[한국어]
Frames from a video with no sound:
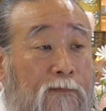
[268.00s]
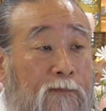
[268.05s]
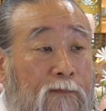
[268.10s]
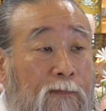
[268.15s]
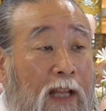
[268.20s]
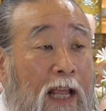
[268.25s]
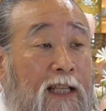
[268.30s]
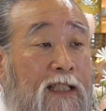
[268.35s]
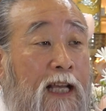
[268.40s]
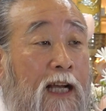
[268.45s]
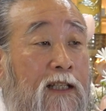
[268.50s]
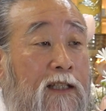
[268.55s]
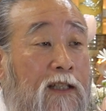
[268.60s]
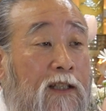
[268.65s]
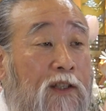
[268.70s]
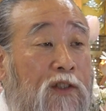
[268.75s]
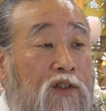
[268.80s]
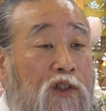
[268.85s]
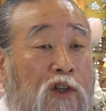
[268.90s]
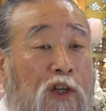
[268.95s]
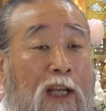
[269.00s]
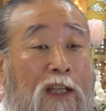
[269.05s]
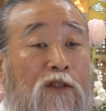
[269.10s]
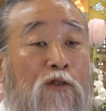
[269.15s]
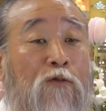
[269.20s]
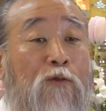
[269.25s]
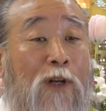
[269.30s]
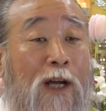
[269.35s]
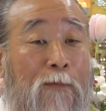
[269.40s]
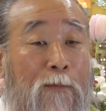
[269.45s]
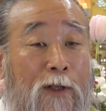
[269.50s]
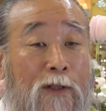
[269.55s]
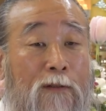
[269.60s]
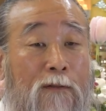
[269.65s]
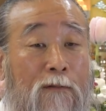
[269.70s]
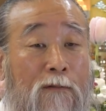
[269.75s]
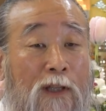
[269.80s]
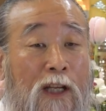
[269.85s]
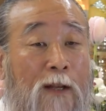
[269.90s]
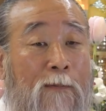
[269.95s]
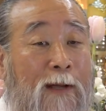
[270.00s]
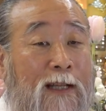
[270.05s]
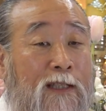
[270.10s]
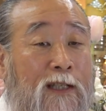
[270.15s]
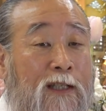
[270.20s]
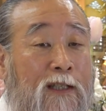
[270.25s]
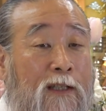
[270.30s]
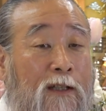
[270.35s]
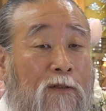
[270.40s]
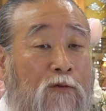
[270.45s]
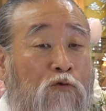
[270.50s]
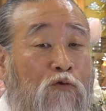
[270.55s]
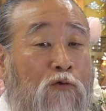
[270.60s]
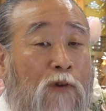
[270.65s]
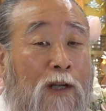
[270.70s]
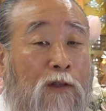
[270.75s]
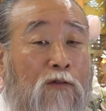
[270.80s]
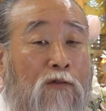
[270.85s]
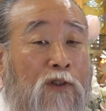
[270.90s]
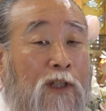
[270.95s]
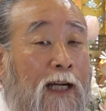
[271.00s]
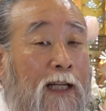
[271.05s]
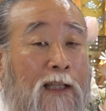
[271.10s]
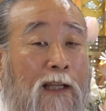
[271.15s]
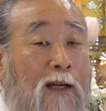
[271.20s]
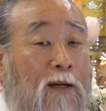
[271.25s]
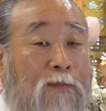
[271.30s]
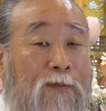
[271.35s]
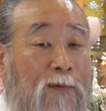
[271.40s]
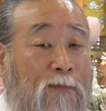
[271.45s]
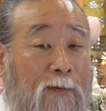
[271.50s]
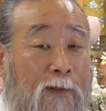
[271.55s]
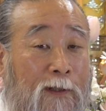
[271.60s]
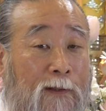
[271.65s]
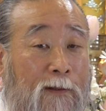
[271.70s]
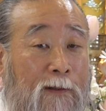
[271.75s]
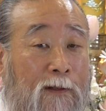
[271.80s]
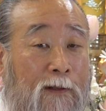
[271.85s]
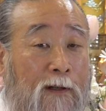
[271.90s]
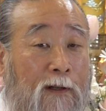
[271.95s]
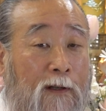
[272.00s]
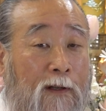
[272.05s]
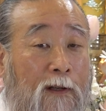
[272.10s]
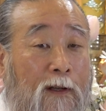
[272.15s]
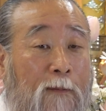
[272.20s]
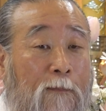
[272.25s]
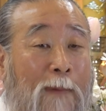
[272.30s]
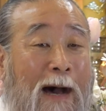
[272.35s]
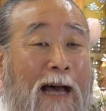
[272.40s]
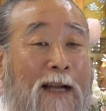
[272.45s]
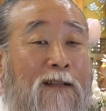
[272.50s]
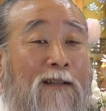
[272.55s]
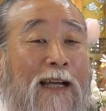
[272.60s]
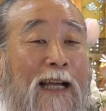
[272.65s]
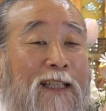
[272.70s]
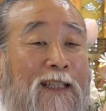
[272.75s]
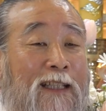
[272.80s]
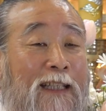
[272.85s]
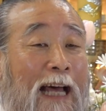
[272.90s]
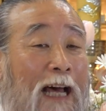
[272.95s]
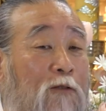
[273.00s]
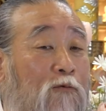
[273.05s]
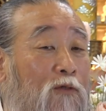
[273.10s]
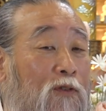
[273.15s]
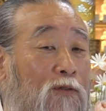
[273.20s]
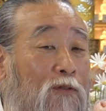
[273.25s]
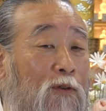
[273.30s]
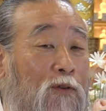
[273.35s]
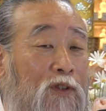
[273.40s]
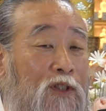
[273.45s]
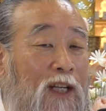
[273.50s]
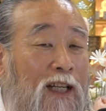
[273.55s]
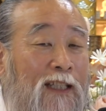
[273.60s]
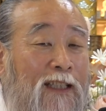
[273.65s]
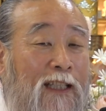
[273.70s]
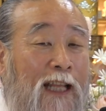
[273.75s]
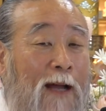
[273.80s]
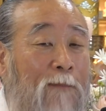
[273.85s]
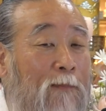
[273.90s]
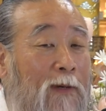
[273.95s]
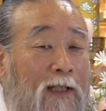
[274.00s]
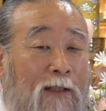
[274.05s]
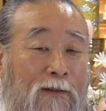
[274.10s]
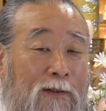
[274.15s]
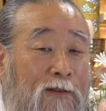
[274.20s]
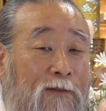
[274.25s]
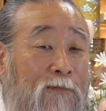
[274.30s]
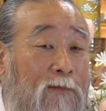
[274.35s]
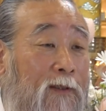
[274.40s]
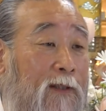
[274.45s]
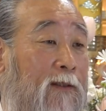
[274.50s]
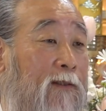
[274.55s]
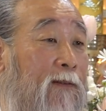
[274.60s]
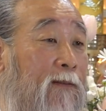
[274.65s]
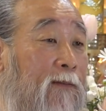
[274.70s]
내 상식이 정해지고 나면 일반 지식은 들어와도 들어갈 데가 없습니다. 말은 같이 나누어도 절대 안 받아들습니다.